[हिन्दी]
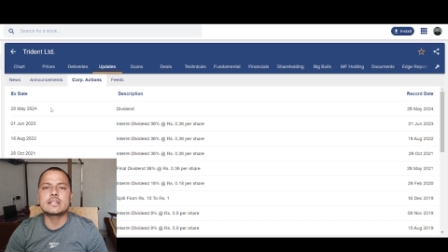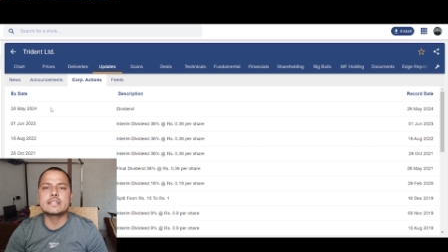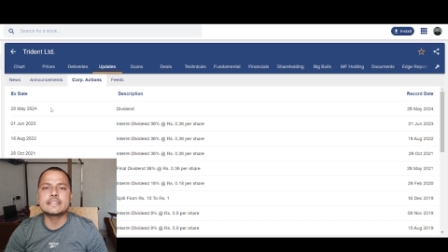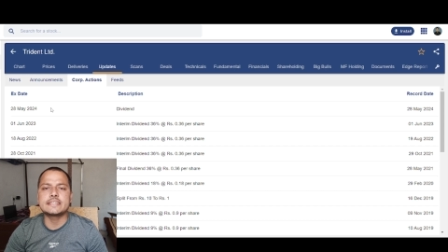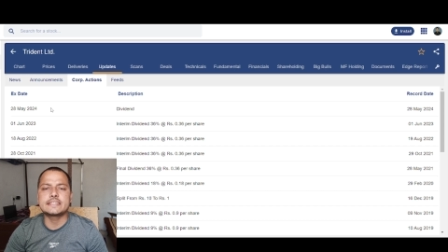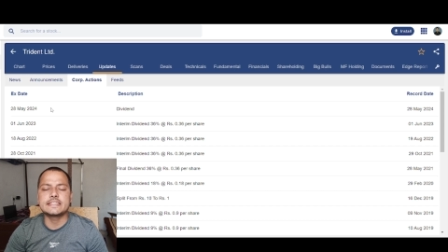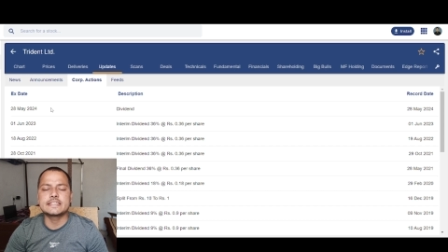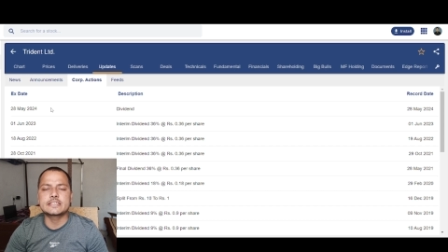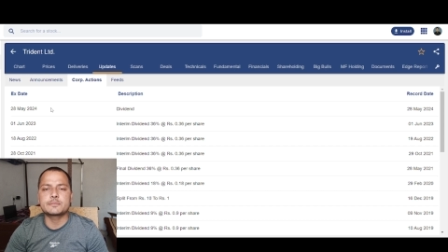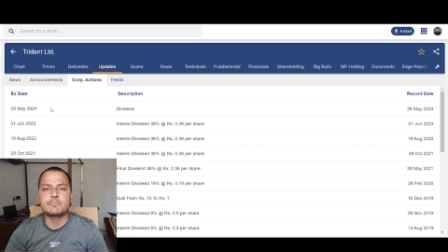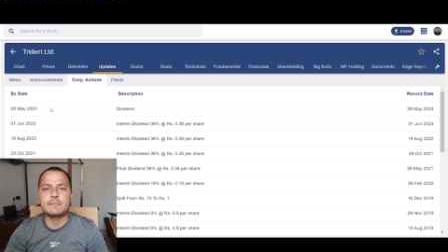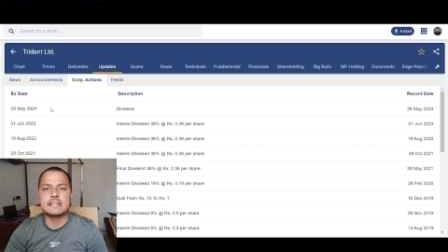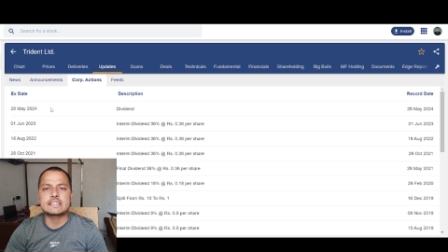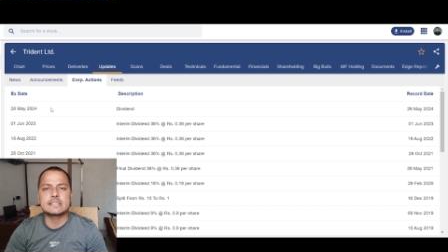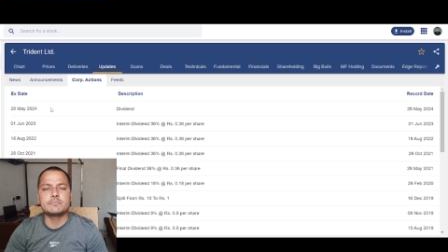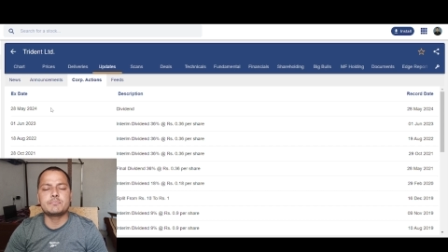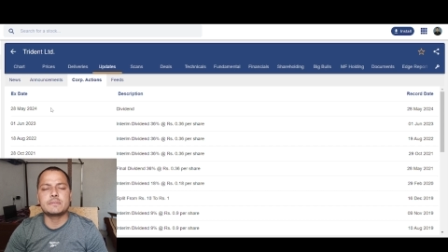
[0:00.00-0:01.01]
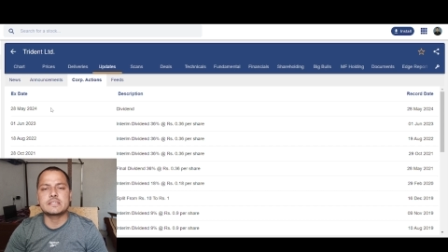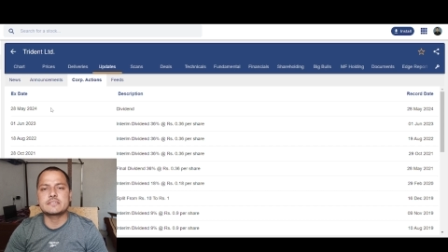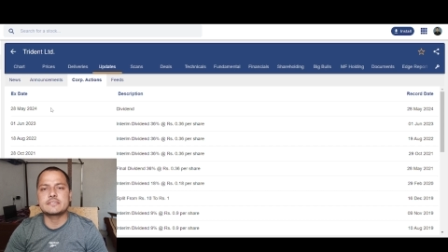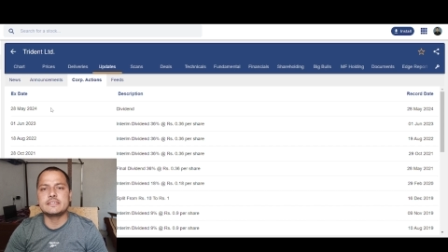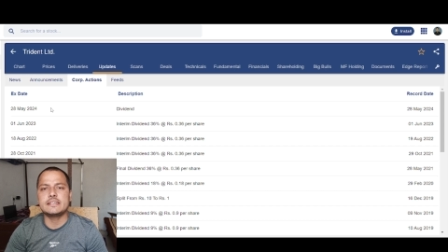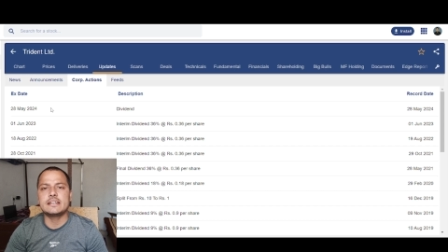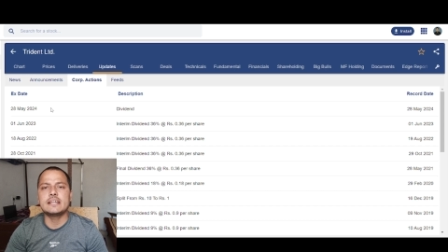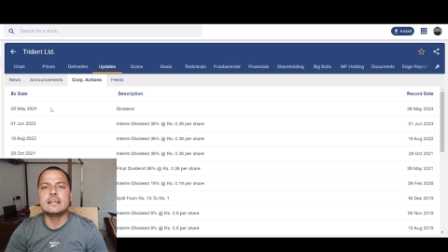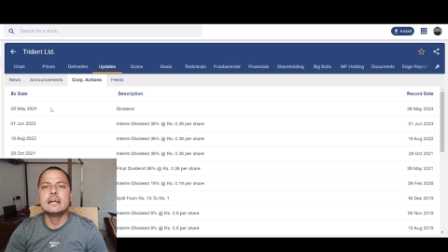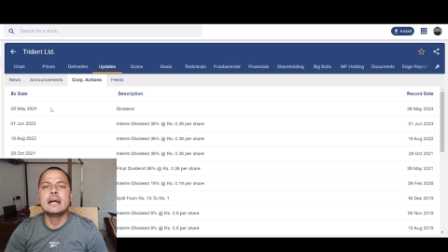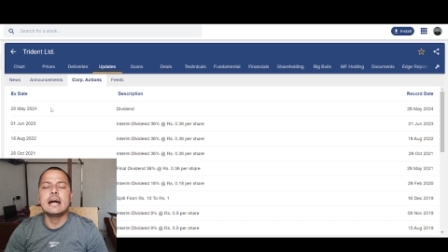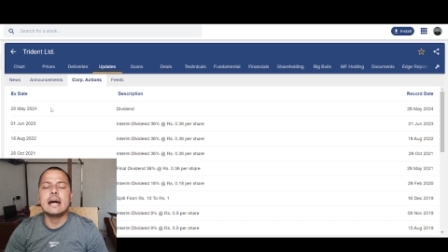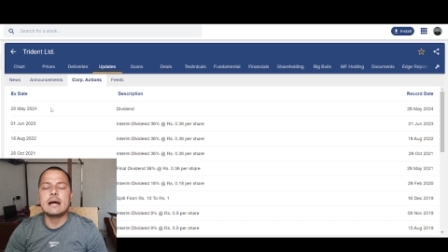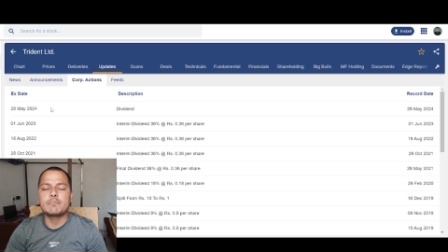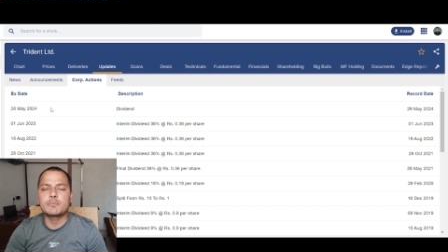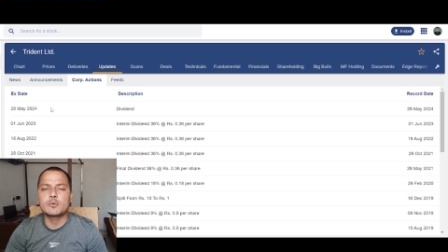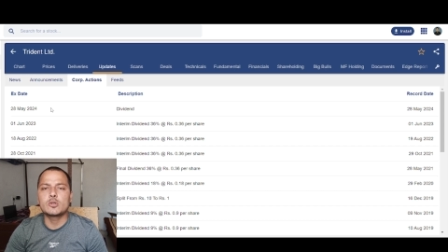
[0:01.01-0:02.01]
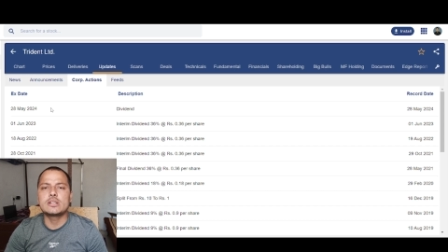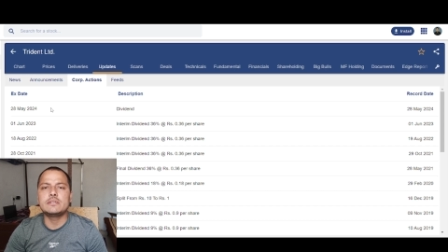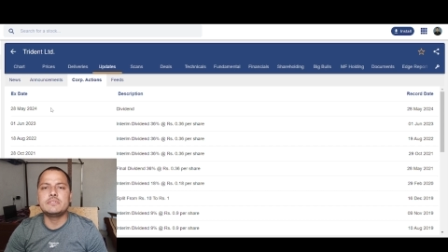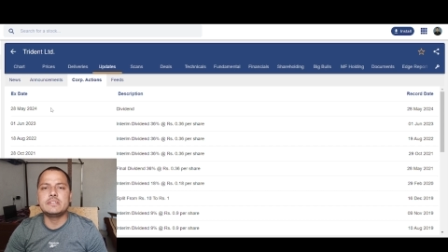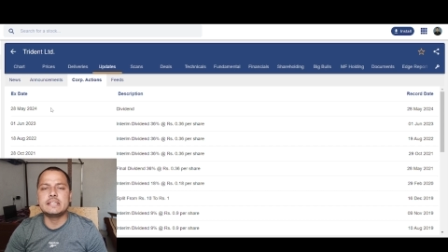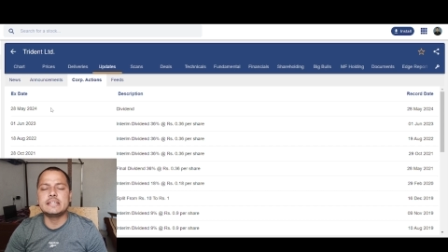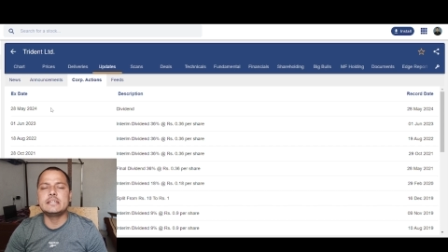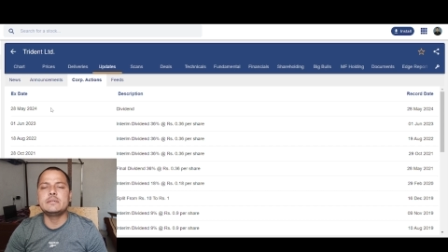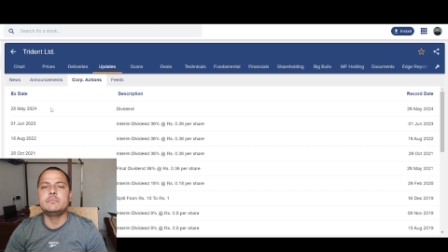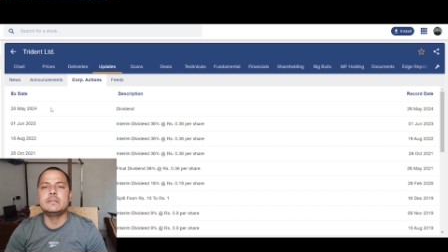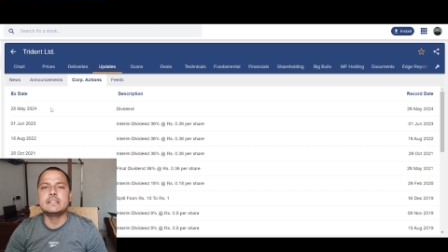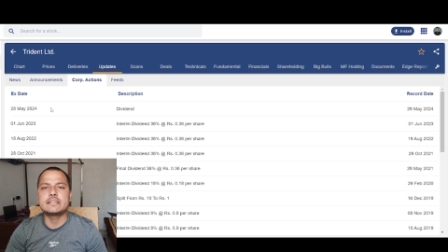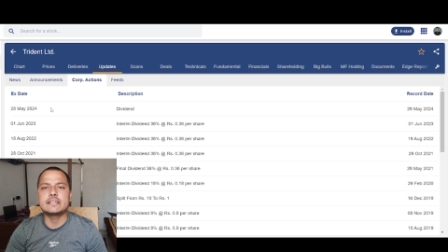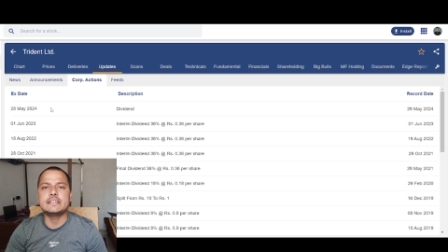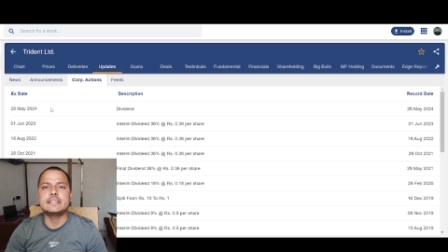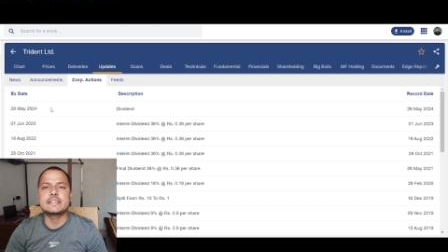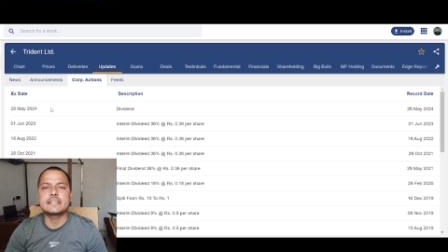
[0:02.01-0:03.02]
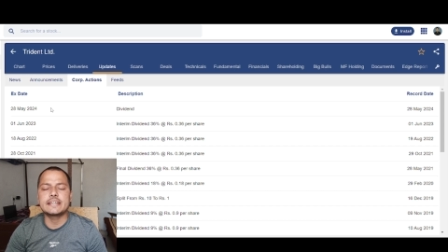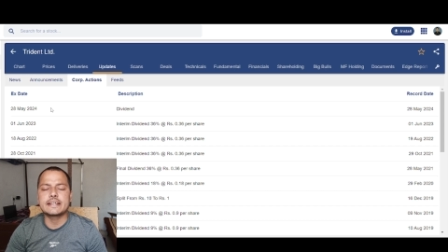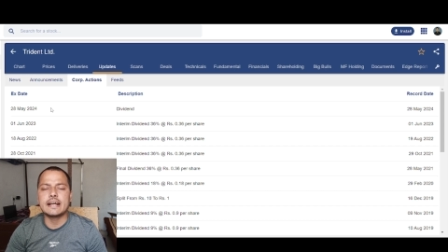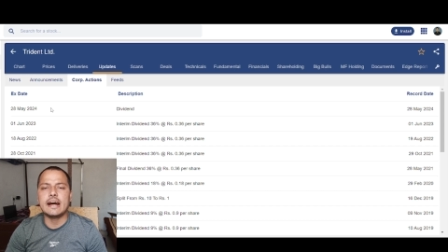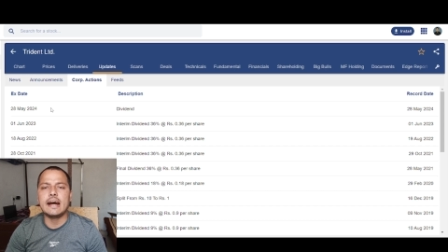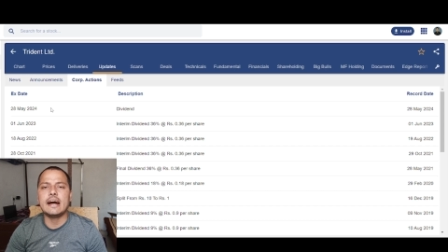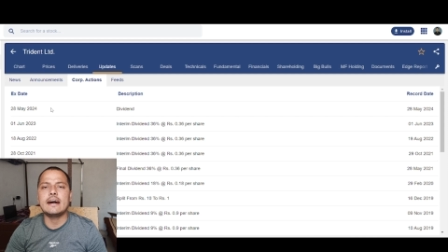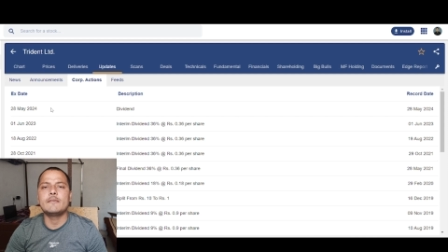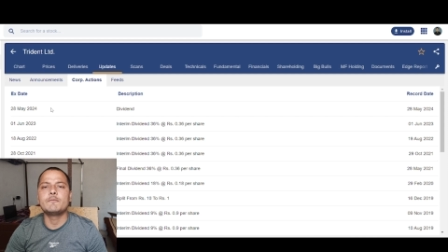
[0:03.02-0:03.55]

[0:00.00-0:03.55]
36 पैसे पर शेयर आपको डिविडेंड मिलते दिखेगा